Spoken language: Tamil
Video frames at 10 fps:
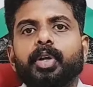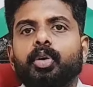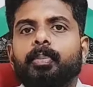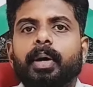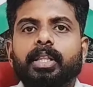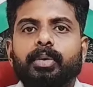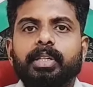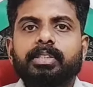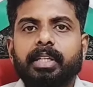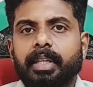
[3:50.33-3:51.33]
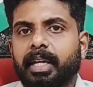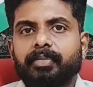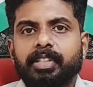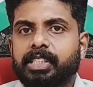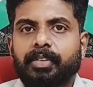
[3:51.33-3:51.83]
வீடியோவையும் பார்த்த உடனே
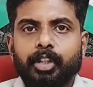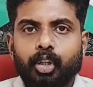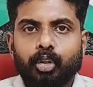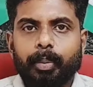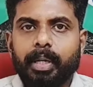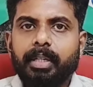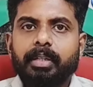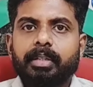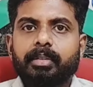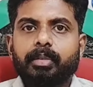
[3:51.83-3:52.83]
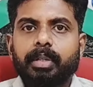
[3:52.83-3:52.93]
சந்தேகம் ஃபஸ்ட்டு வந்திருக்கும் என்னது இது